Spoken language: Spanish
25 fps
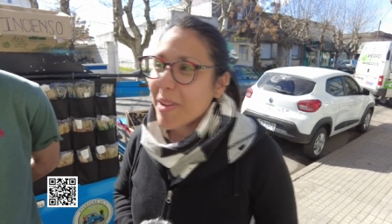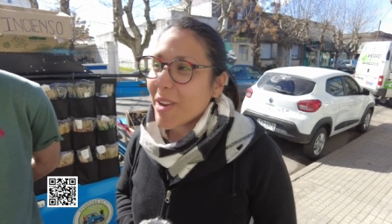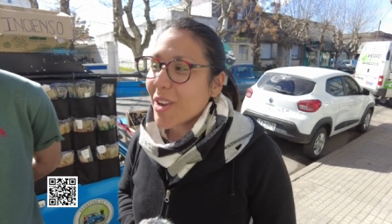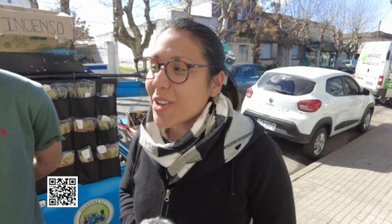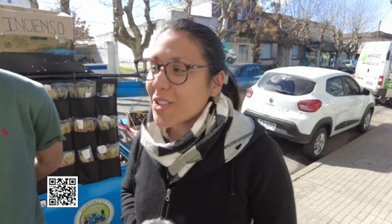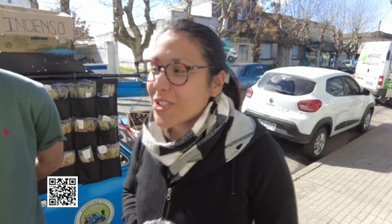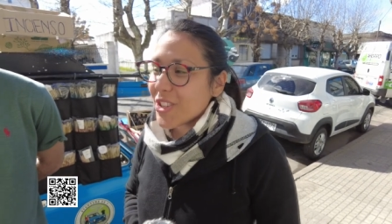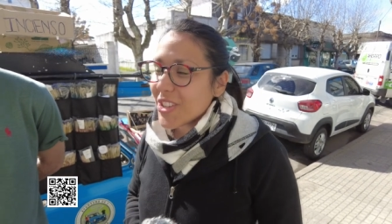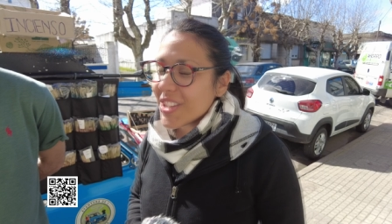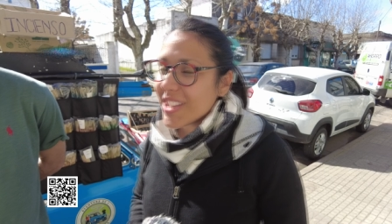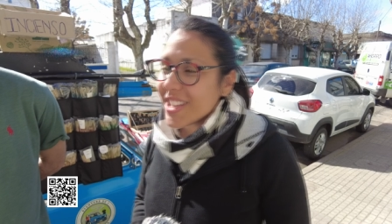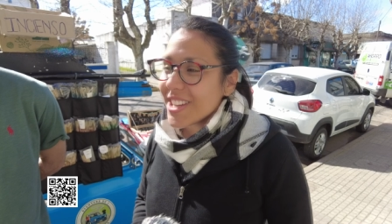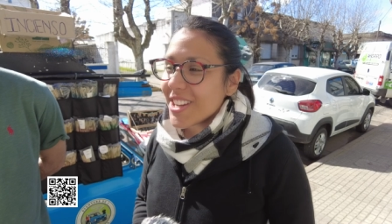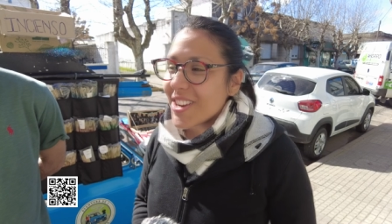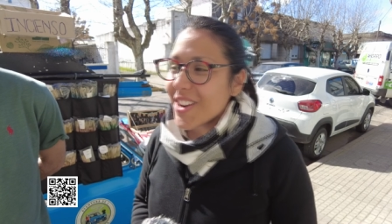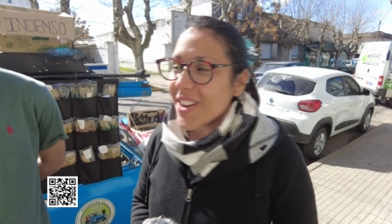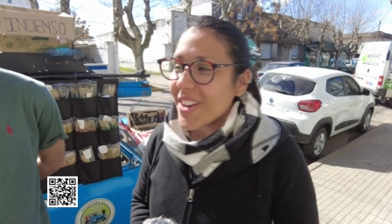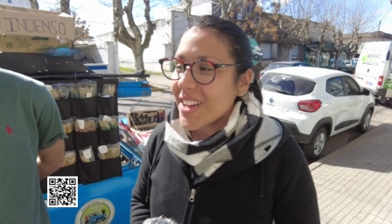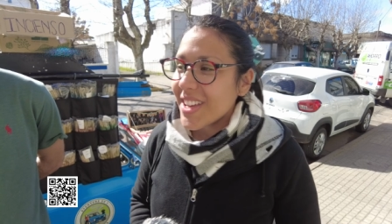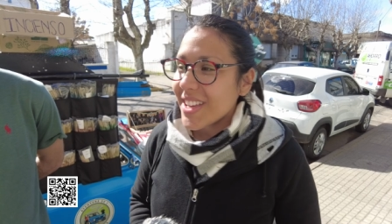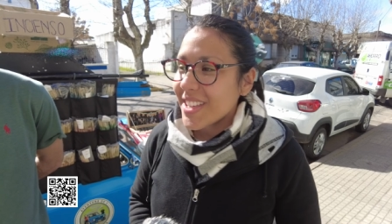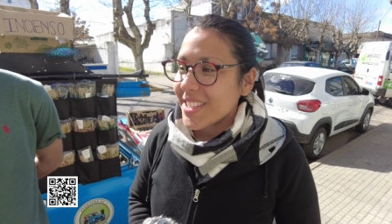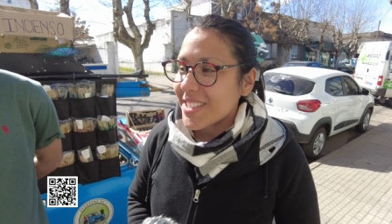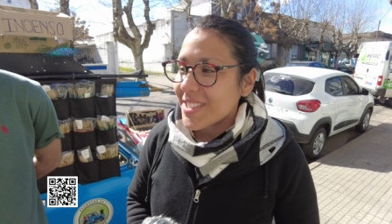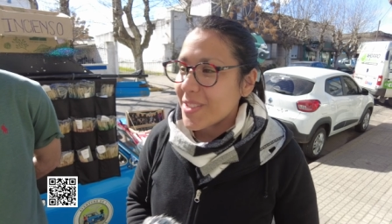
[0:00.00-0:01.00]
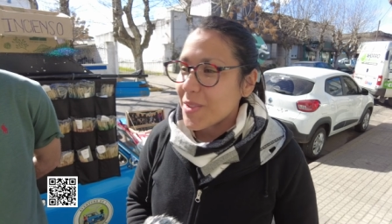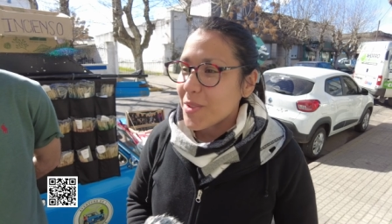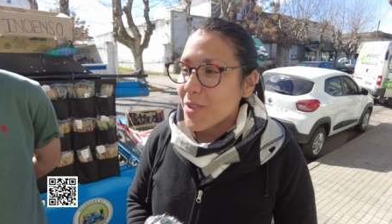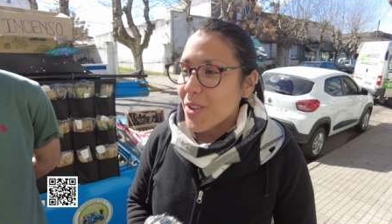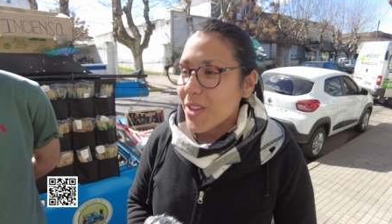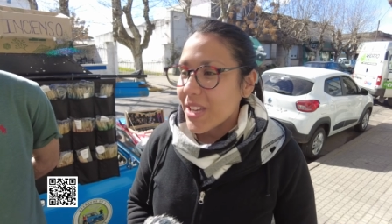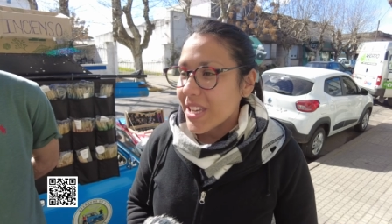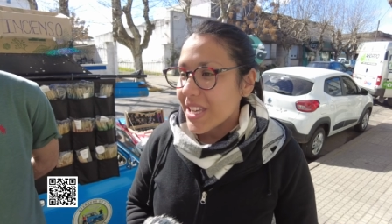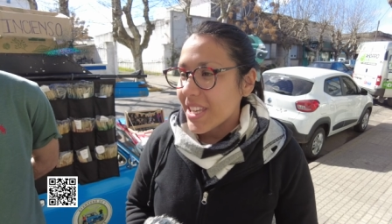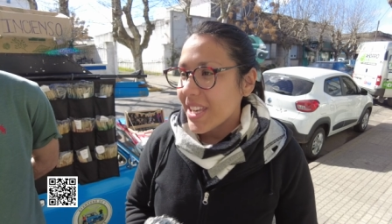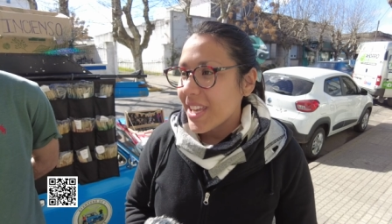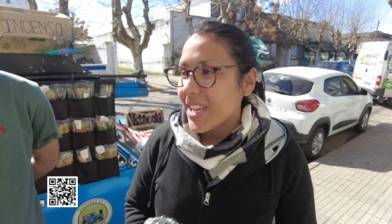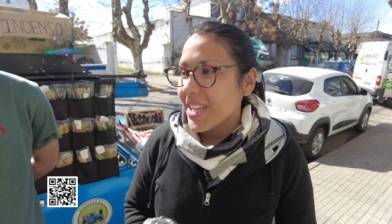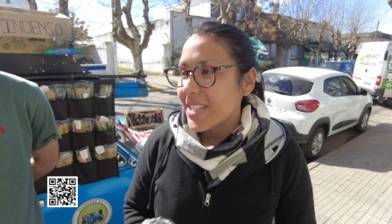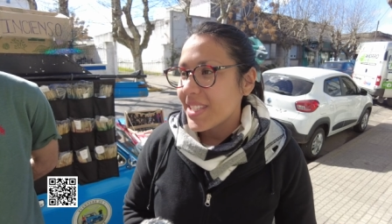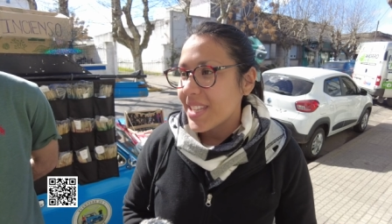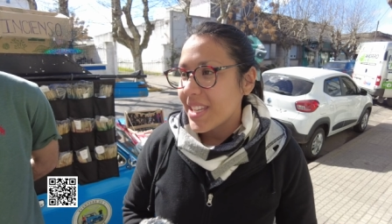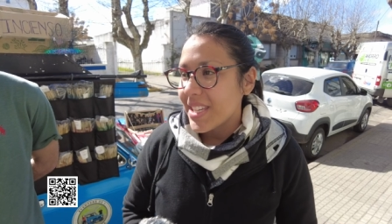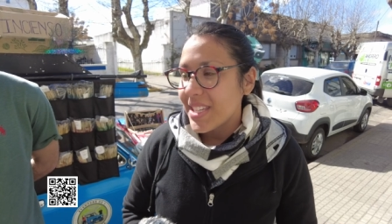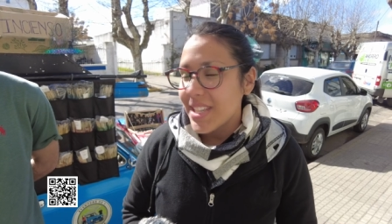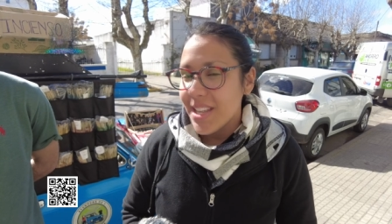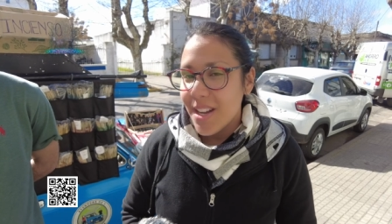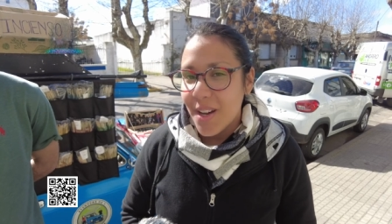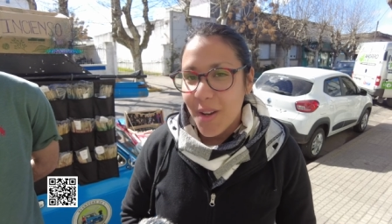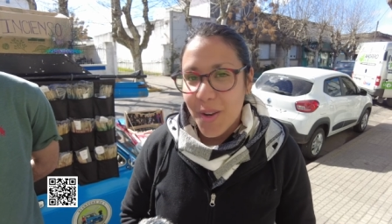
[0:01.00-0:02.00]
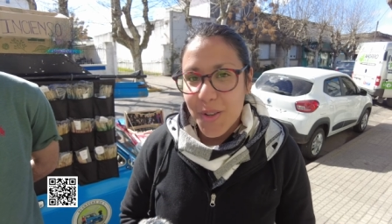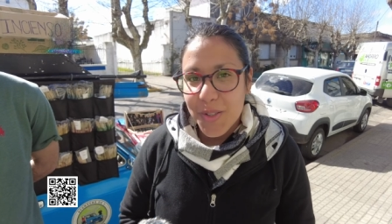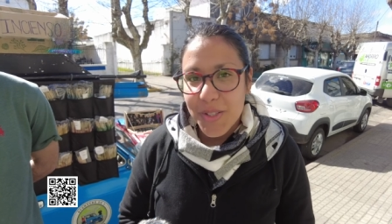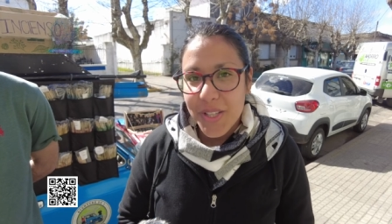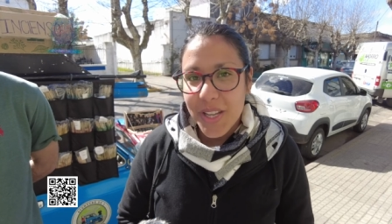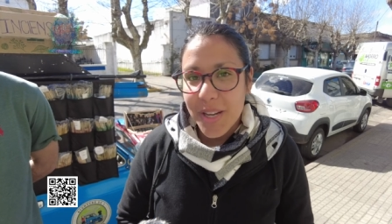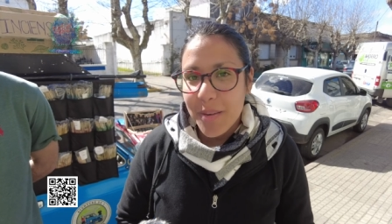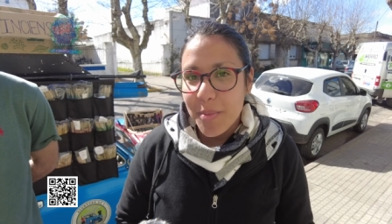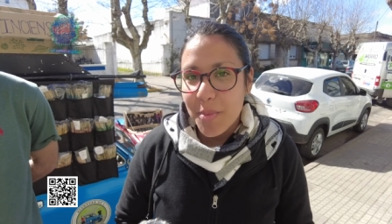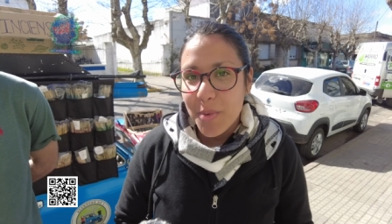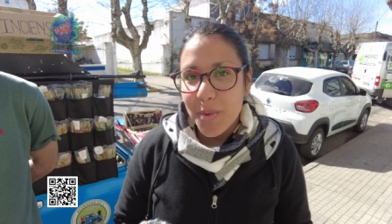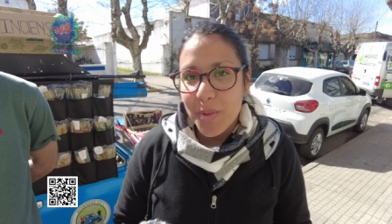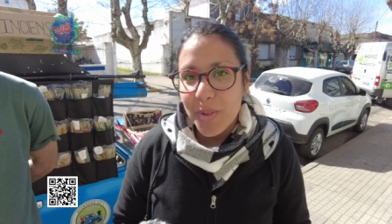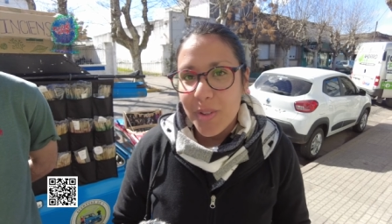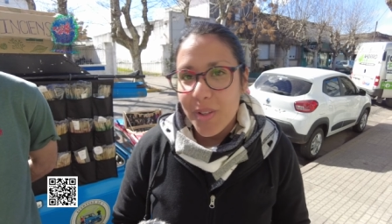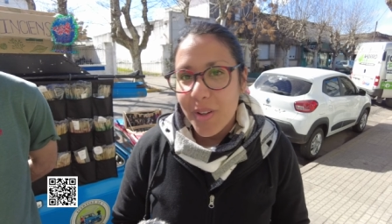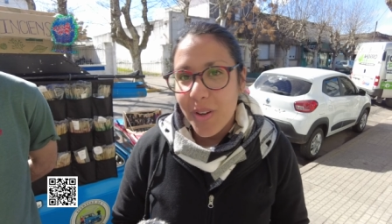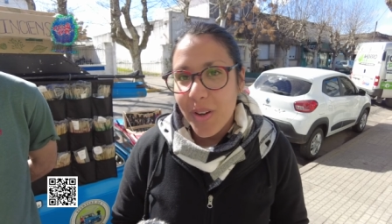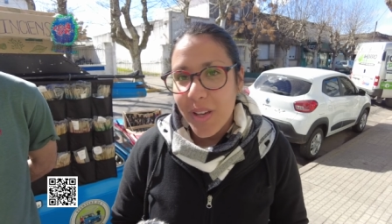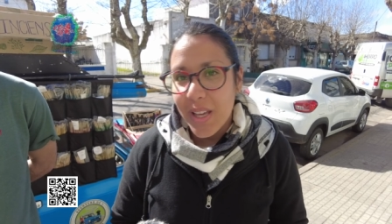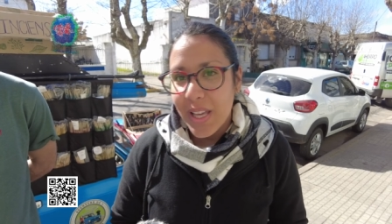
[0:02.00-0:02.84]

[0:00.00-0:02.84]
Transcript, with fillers: pero yo digo, eh, si uno quiere salir a conocer el mundo,